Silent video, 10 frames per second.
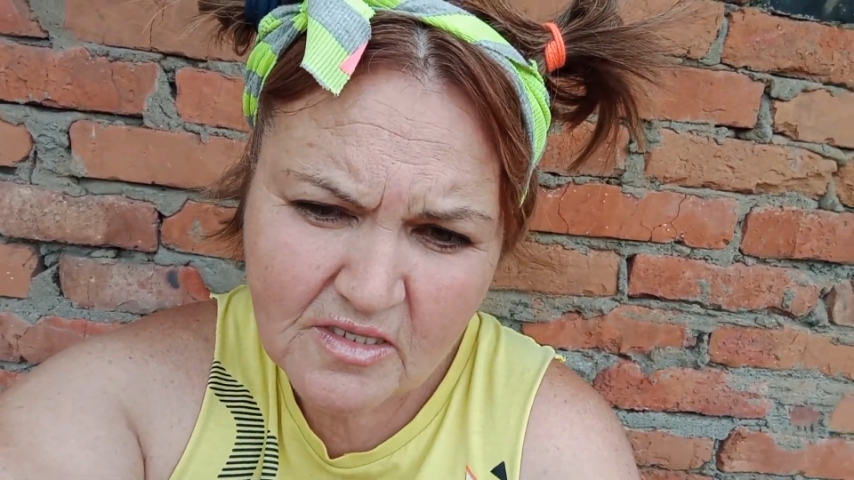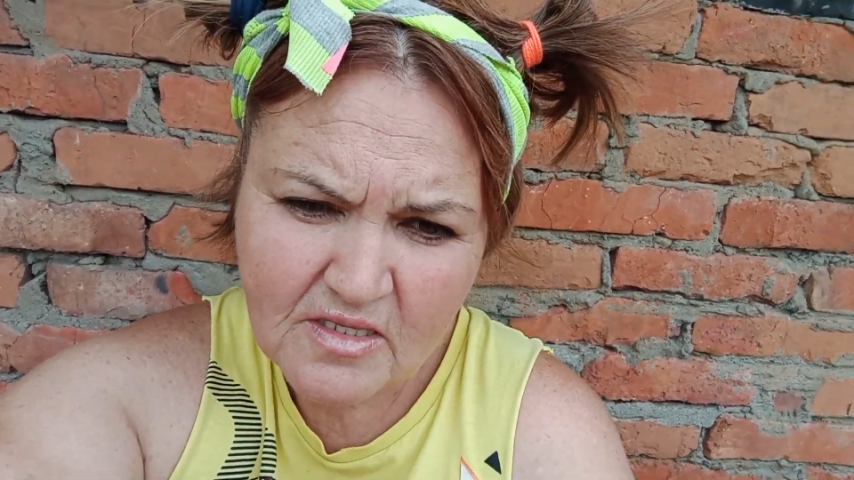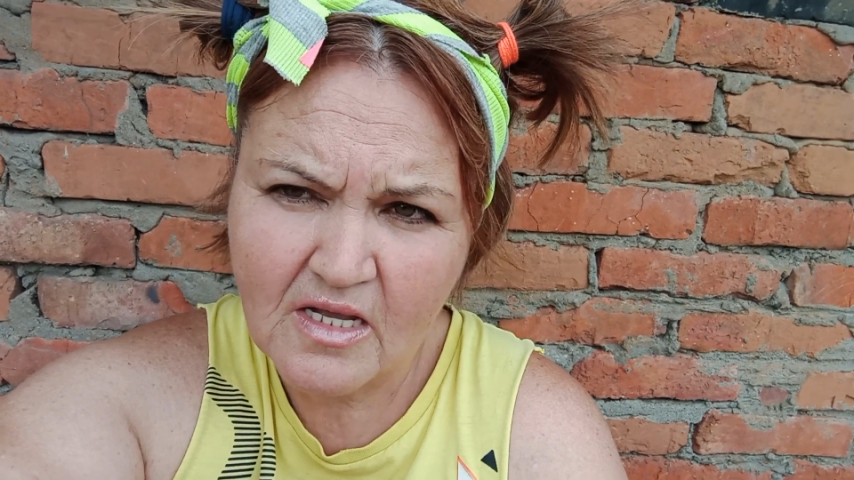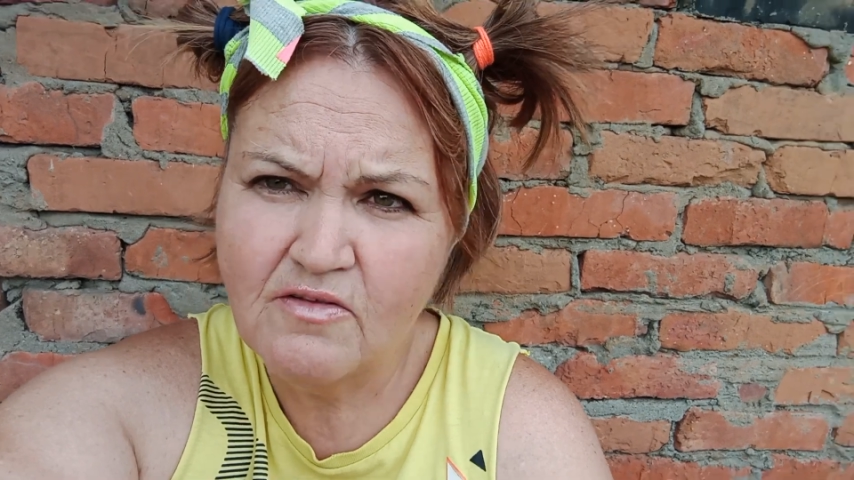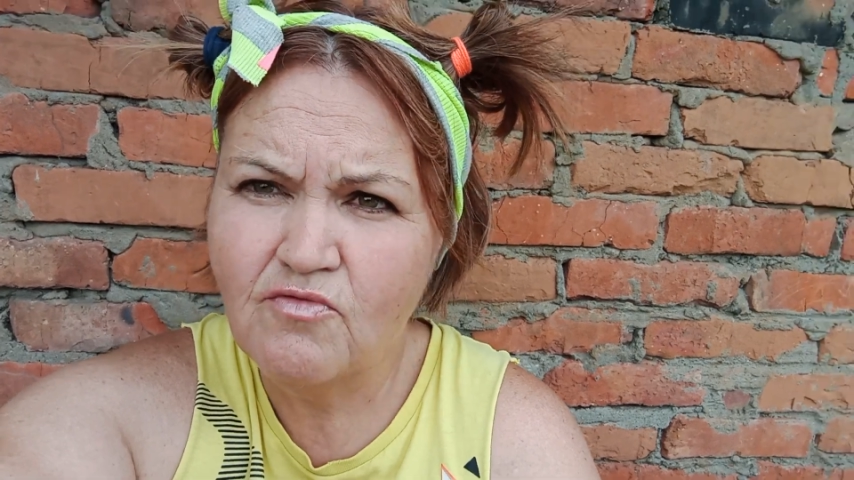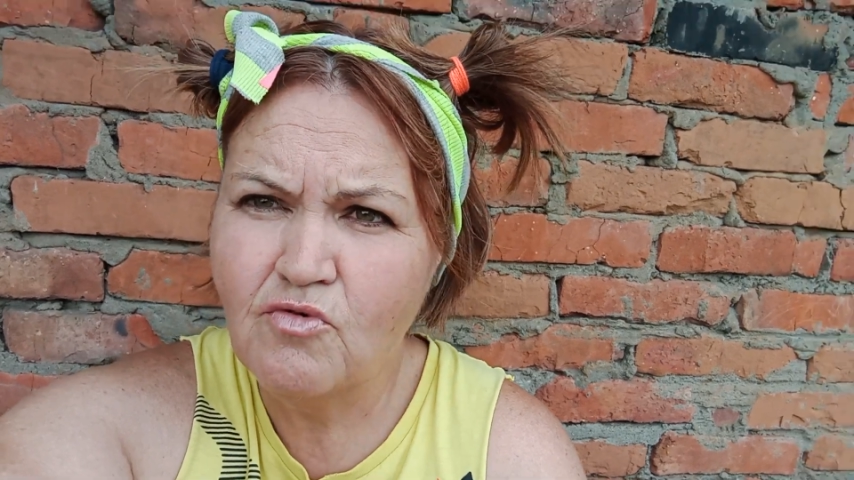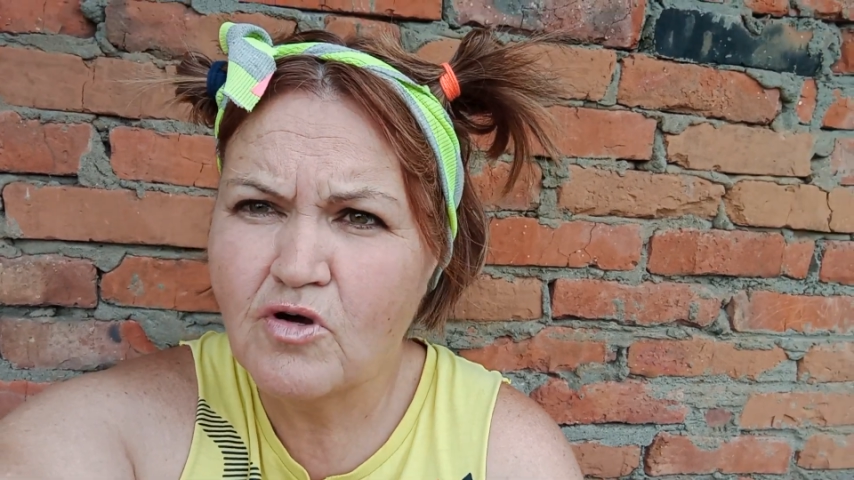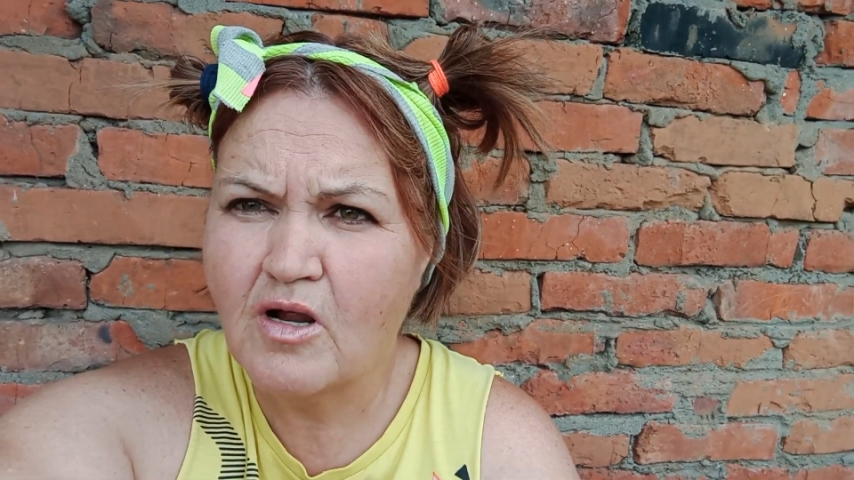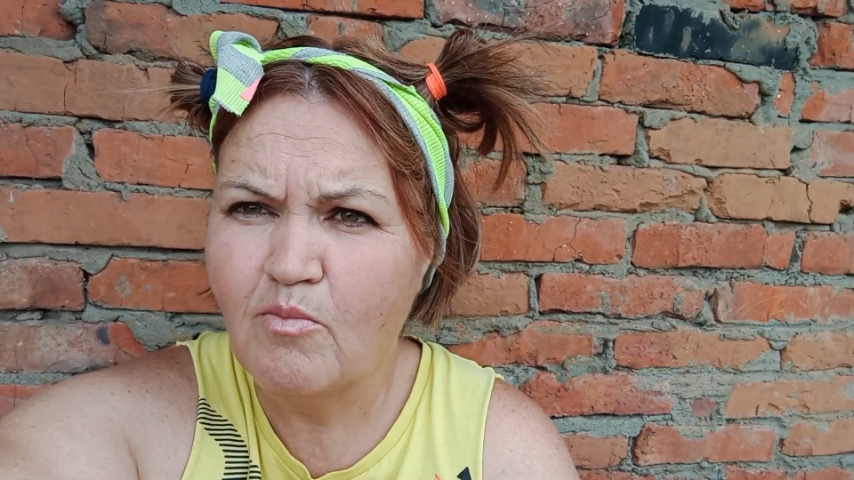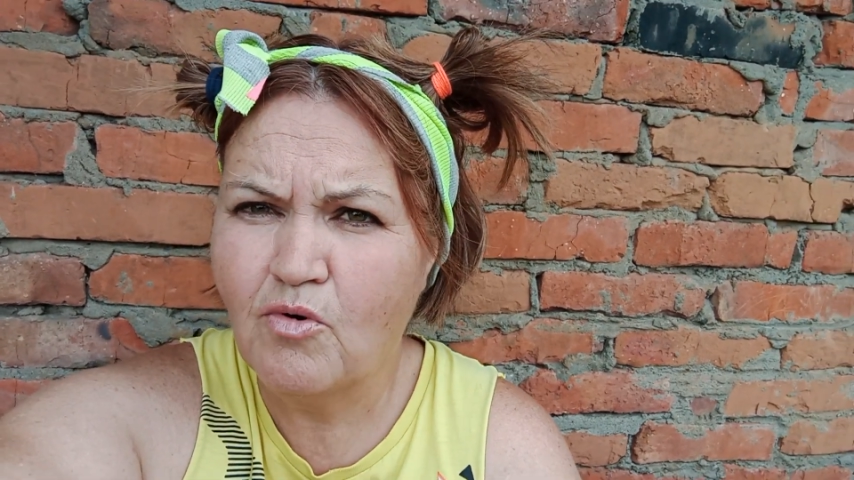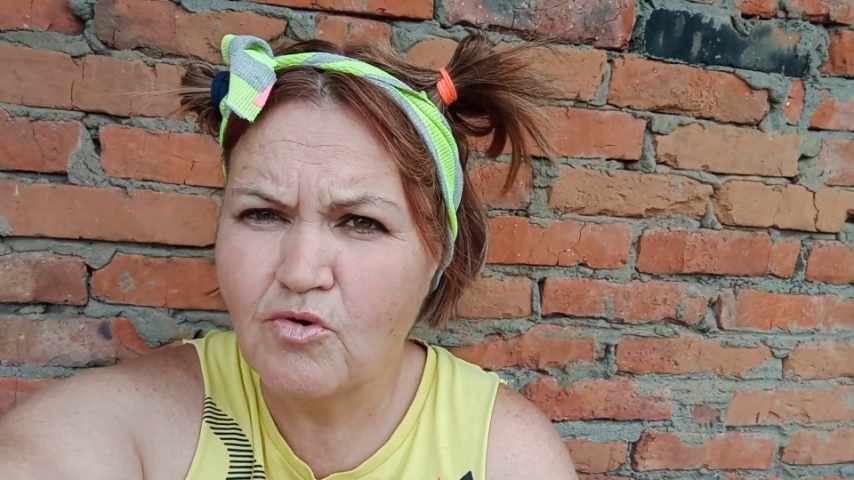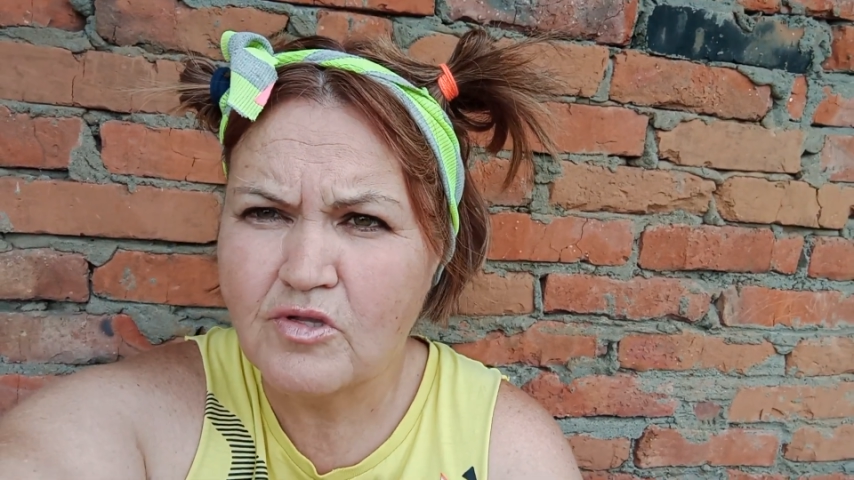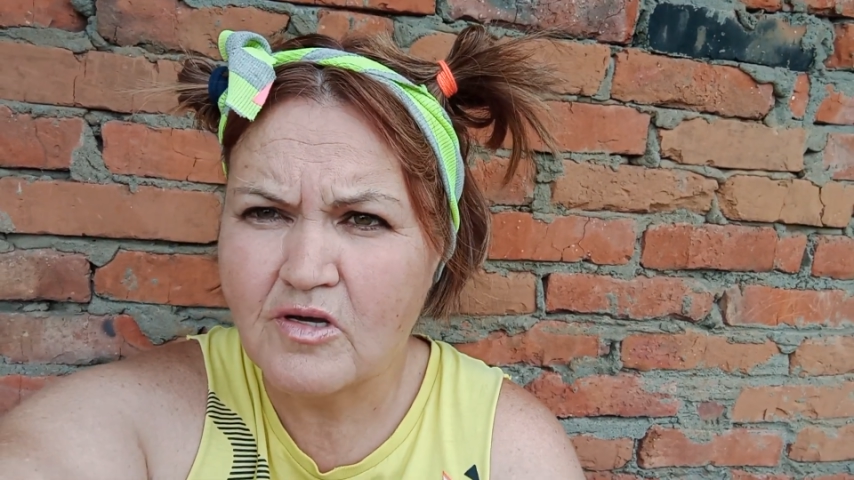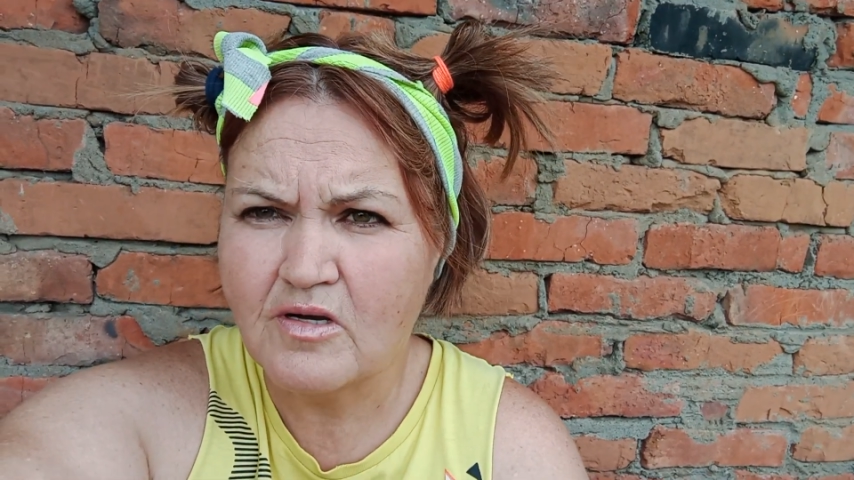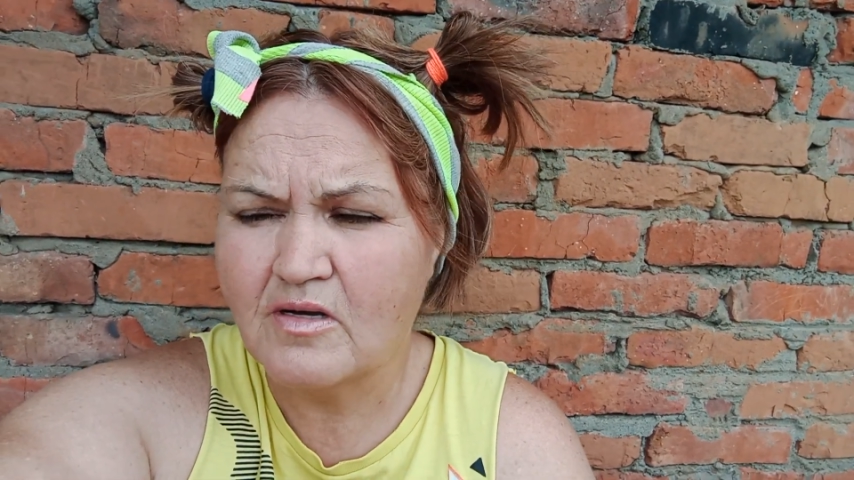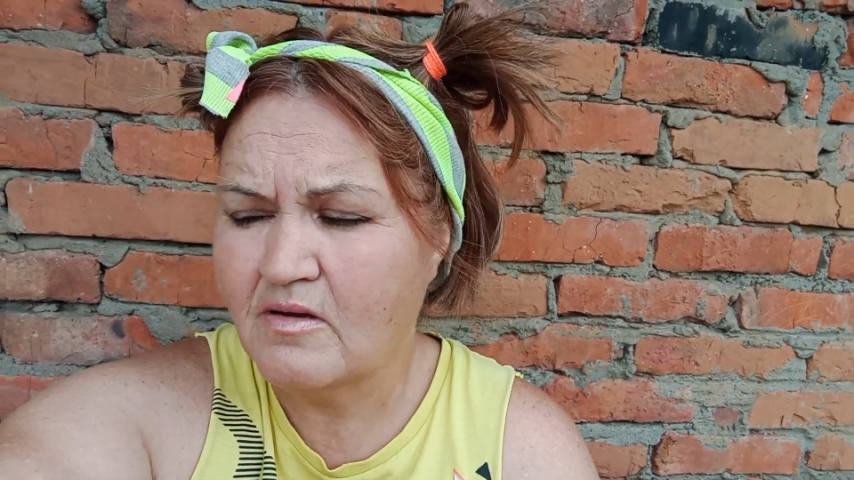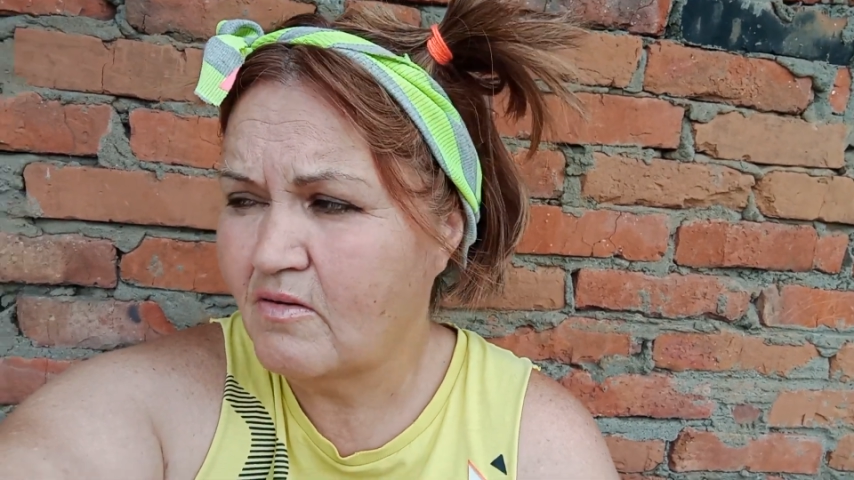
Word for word: на двух работах.